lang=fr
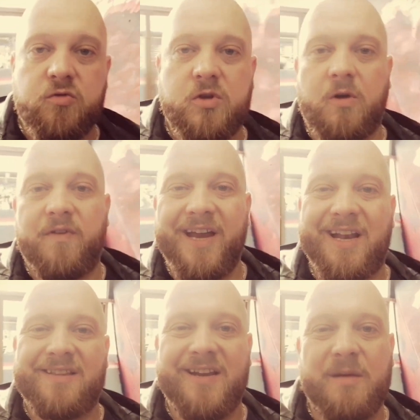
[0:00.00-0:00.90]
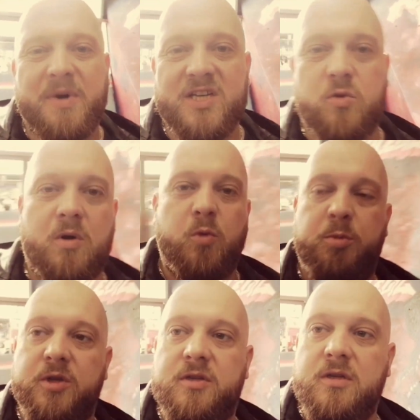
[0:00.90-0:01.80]
En tout cas, on va éclater les Brestois,
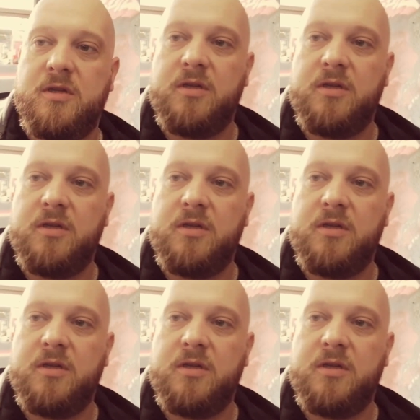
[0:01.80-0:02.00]
mon pote.